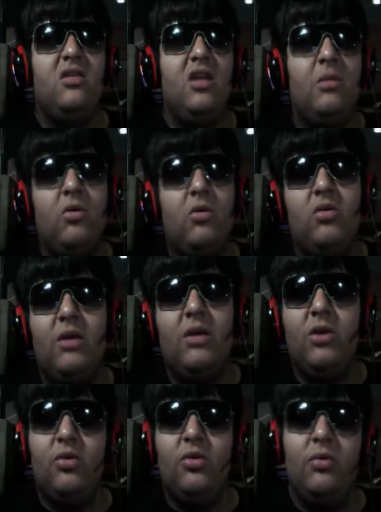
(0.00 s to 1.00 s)
streamer o una
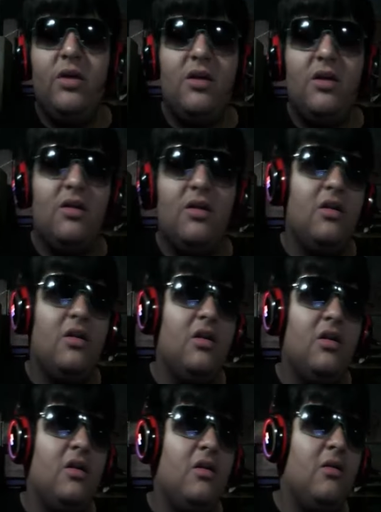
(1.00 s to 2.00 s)

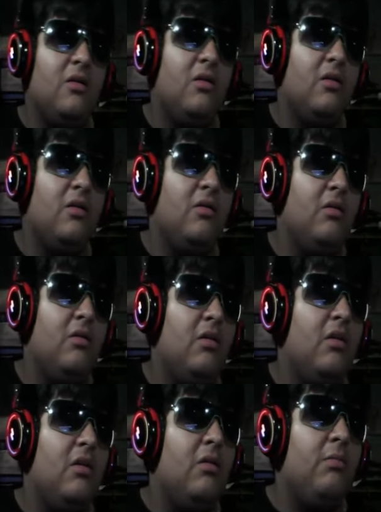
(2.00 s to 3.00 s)
VTuber.
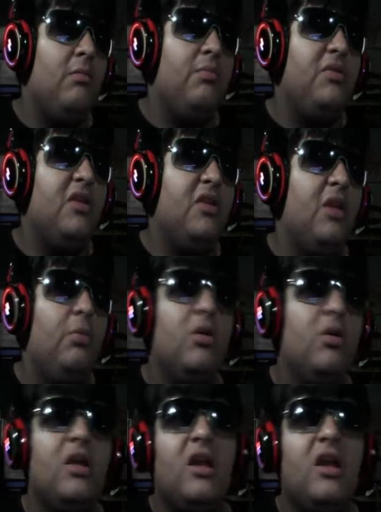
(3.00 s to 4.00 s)
si es
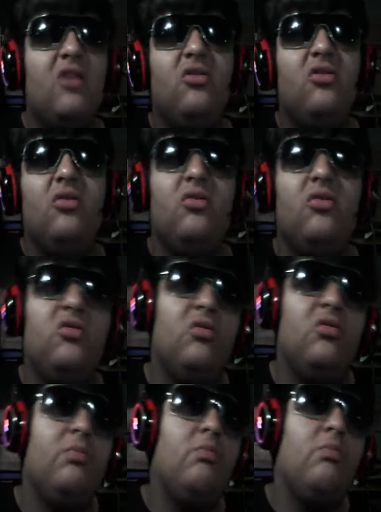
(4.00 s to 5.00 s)
por el
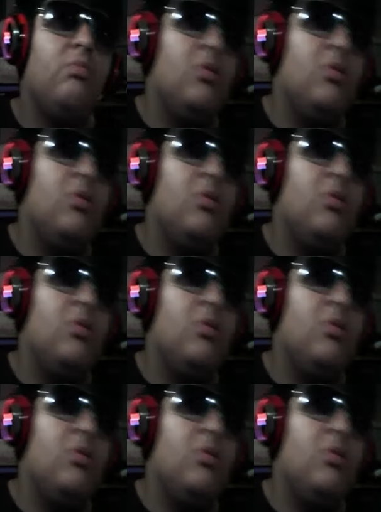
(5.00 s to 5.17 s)
gracioso,